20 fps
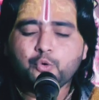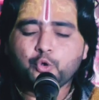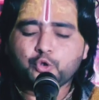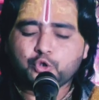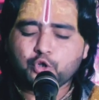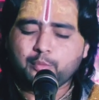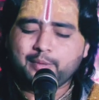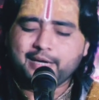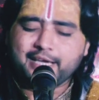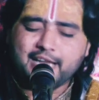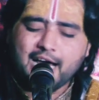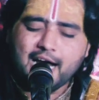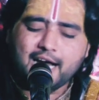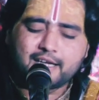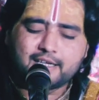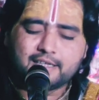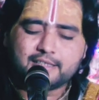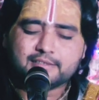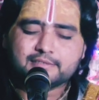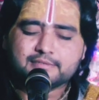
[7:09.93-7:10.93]
उठो
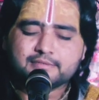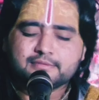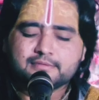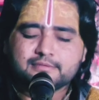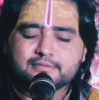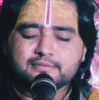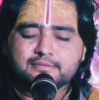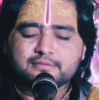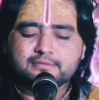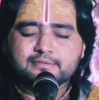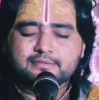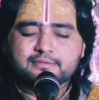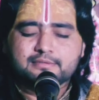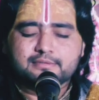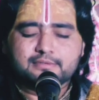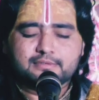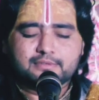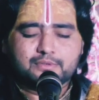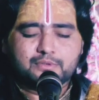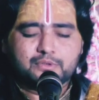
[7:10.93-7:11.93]
वैराग्य
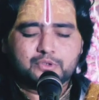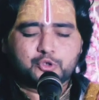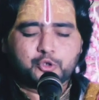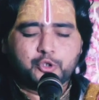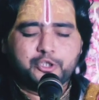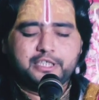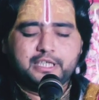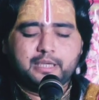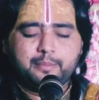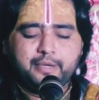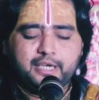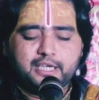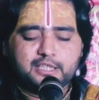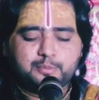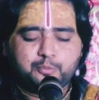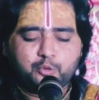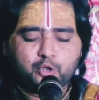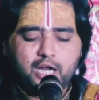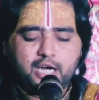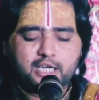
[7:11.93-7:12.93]
सुनिए वेद
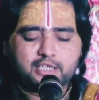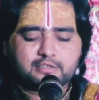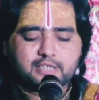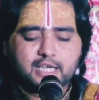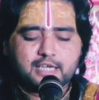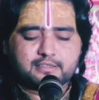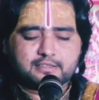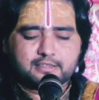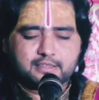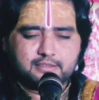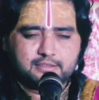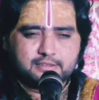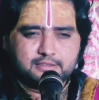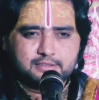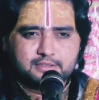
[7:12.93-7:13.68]
पुराण शास्त्र